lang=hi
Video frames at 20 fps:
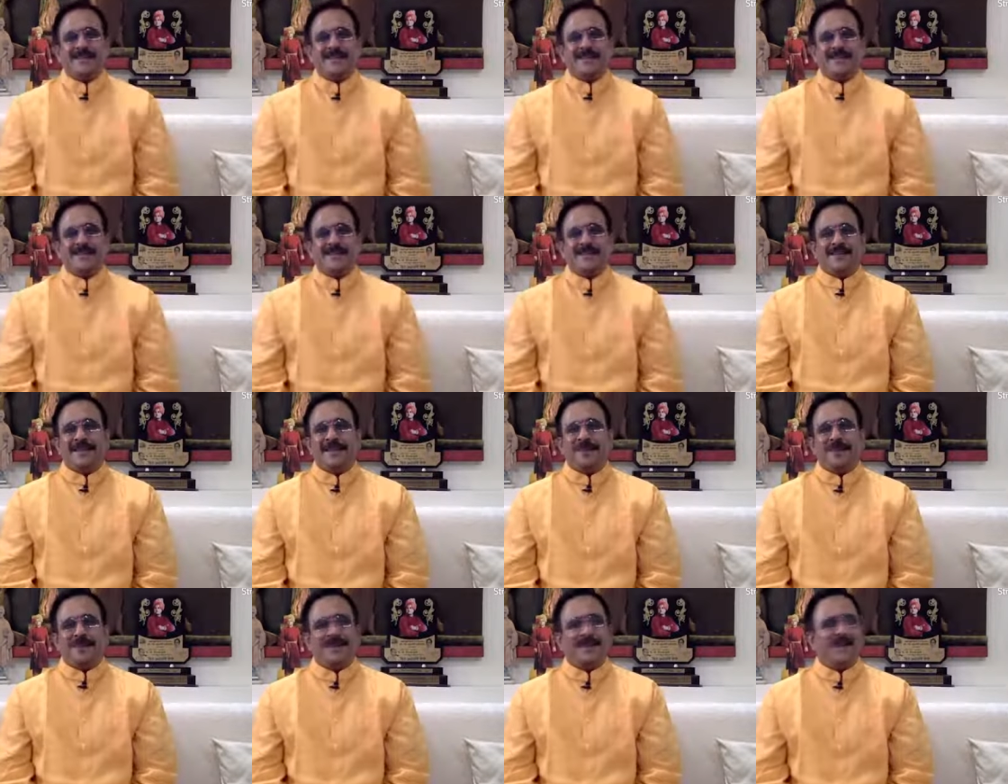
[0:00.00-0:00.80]
और बग्गी
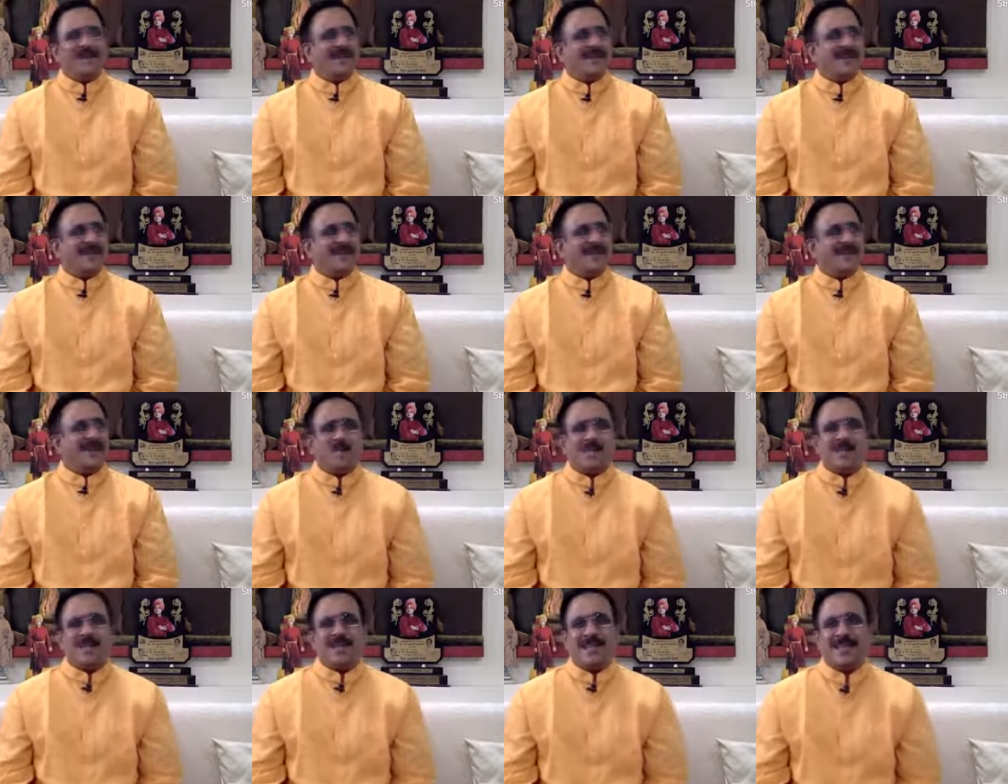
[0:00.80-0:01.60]
में बैठ करके
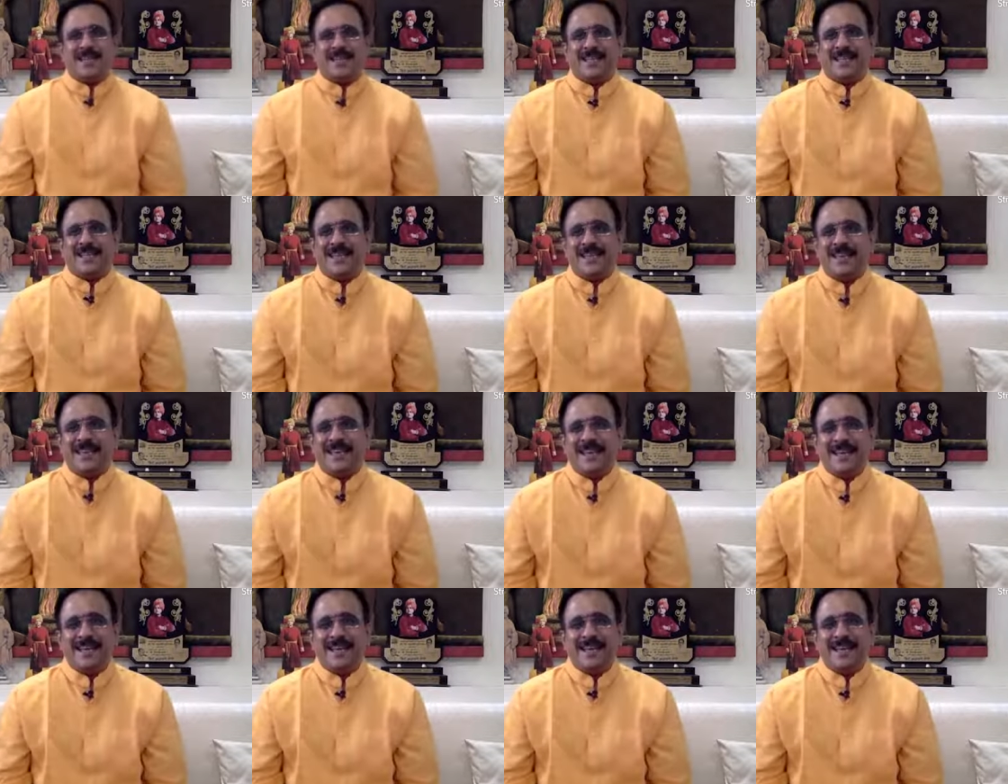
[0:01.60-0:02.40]
कोर्ट जाते थे
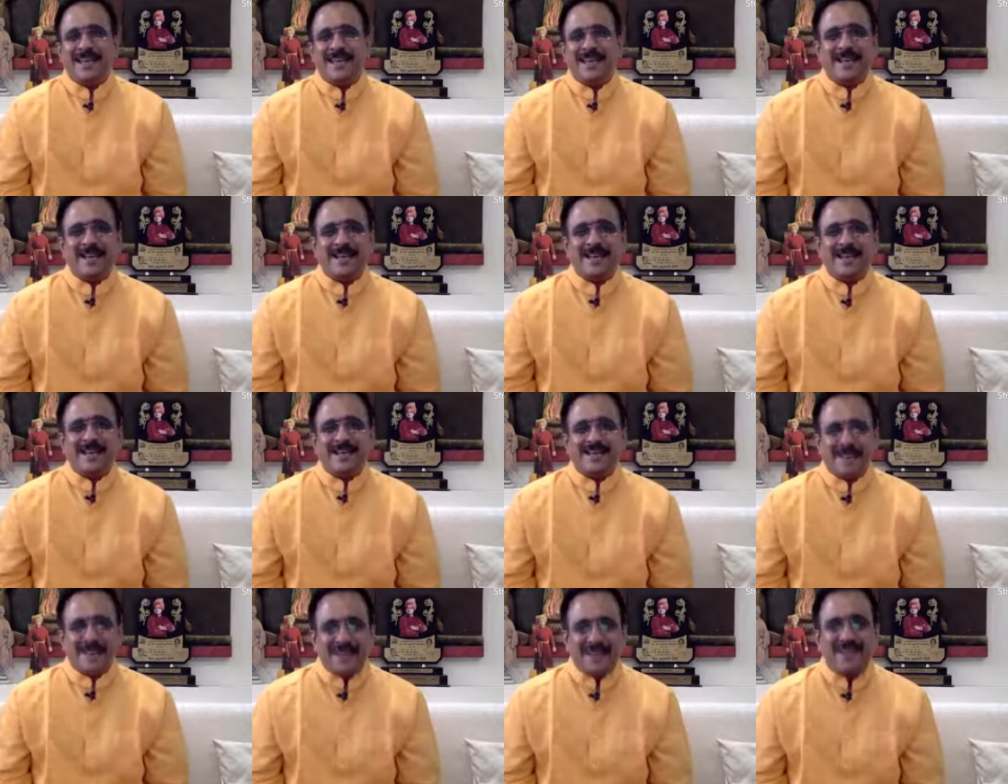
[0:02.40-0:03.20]
ये
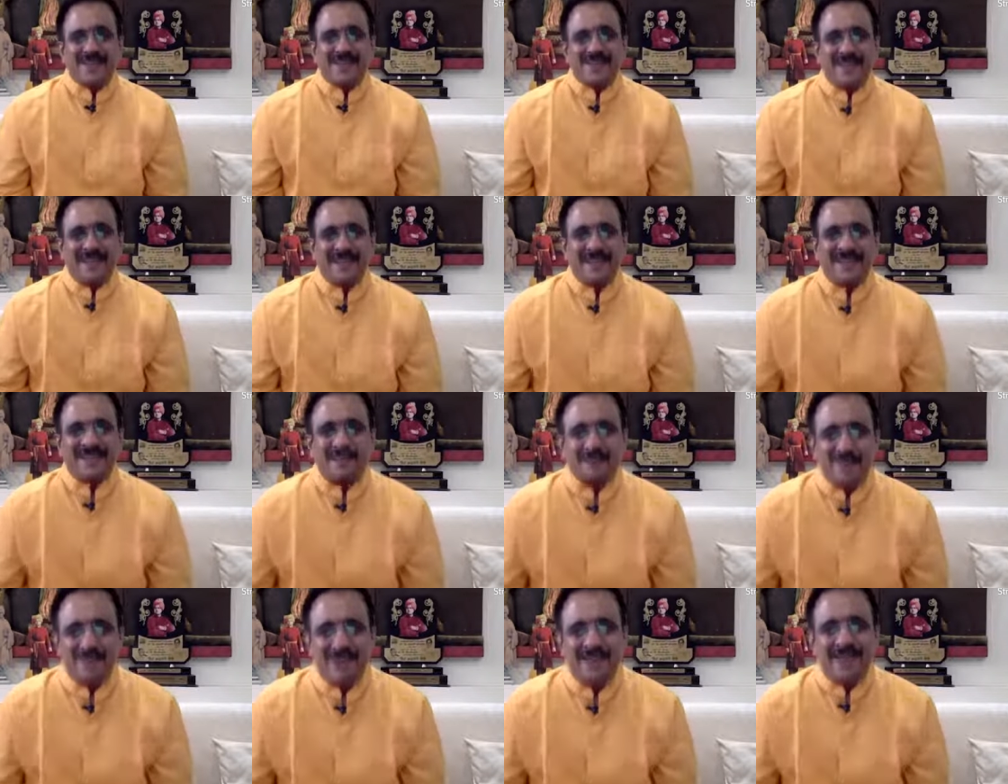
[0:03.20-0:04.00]
नरेंद्र यानी
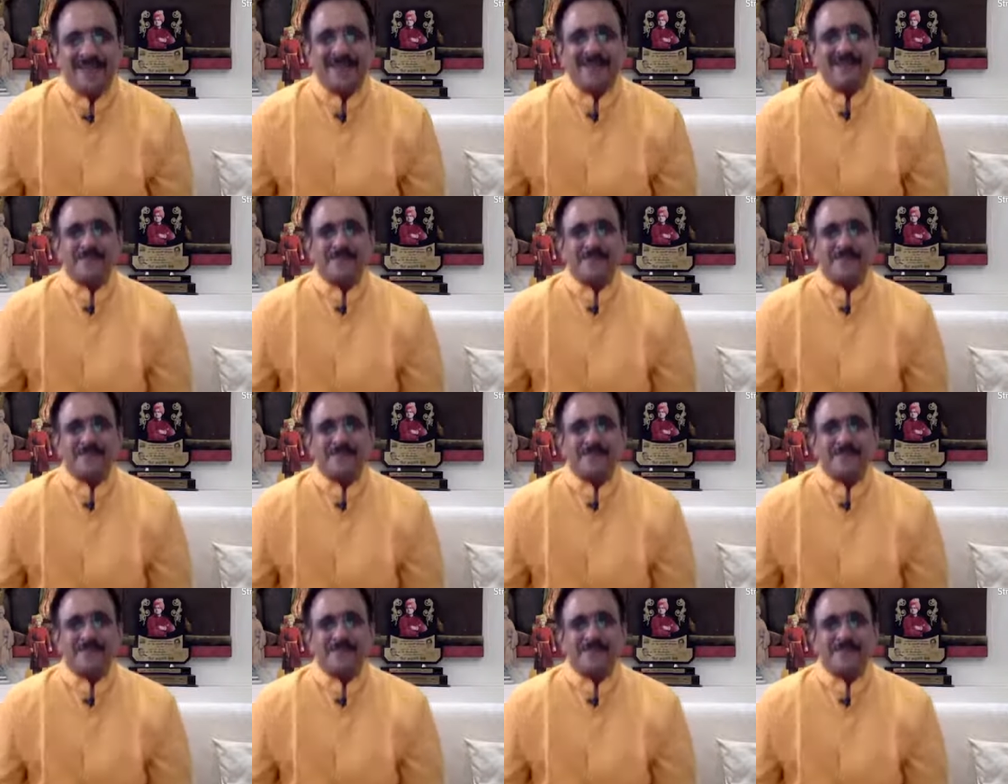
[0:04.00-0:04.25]
बिले